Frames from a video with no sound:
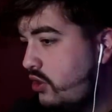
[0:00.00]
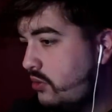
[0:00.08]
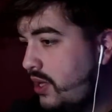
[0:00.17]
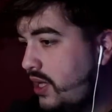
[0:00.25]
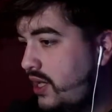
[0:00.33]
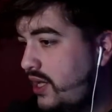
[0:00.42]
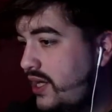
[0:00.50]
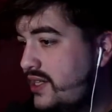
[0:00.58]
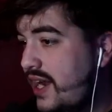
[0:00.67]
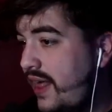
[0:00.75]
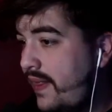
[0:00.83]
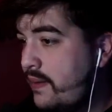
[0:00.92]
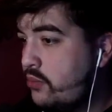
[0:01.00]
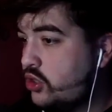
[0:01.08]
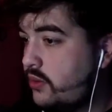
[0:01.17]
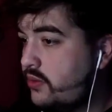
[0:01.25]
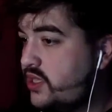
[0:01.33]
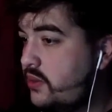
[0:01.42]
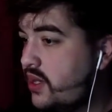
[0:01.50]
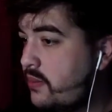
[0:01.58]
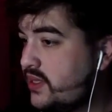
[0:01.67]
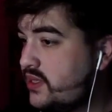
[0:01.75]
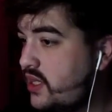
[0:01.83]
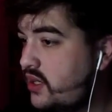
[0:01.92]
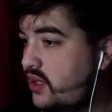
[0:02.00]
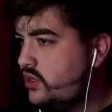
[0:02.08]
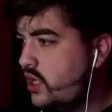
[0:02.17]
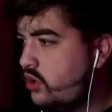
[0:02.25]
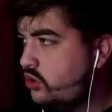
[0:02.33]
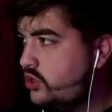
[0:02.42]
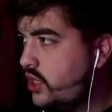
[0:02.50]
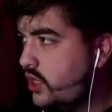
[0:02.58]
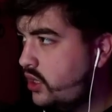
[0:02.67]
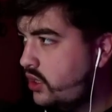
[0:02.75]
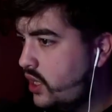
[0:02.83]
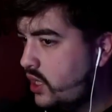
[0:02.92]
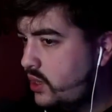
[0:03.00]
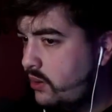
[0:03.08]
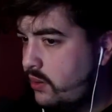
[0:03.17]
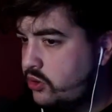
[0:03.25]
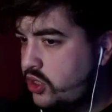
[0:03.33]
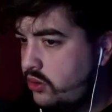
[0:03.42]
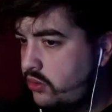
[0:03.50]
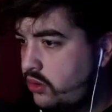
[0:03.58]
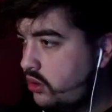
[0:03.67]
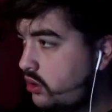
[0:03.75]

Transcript: a dormir y se la damos. A ver si qué pasa. De noche, ¿eh? Activamos vamos